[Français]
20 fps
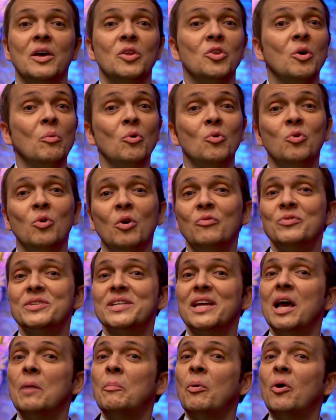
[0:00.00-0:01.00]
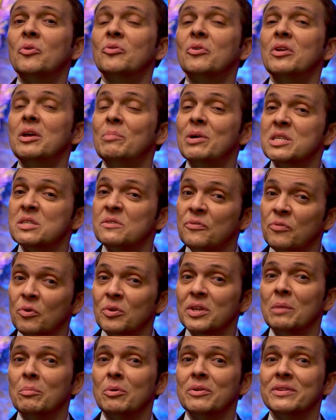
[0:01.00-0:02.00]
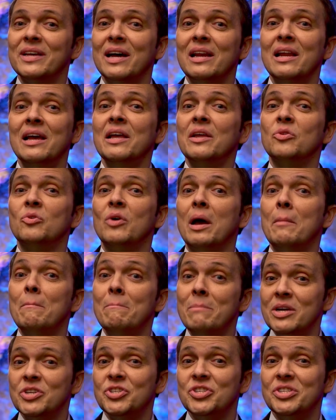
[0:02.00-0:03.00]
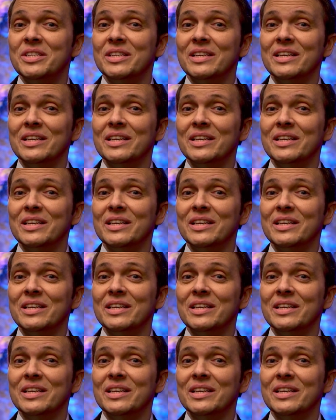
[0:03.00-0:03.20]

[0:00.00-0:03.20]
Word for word: Dans mon cours, vous allez apprendre les bases fondamentales de la magie,